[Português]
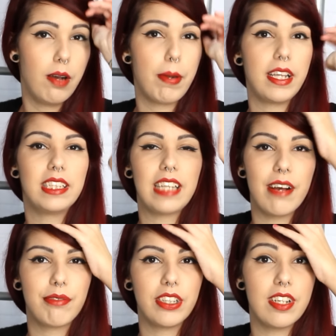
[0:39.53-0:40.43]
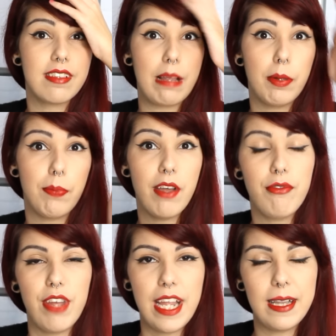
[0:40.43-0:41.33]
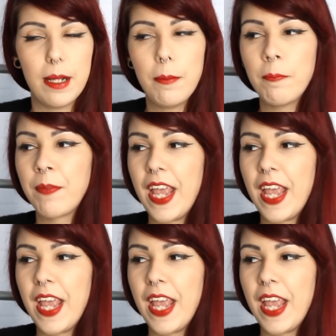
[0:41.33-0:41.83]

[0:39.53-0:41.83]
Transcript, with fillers: para deixar a franja sempre perfeita.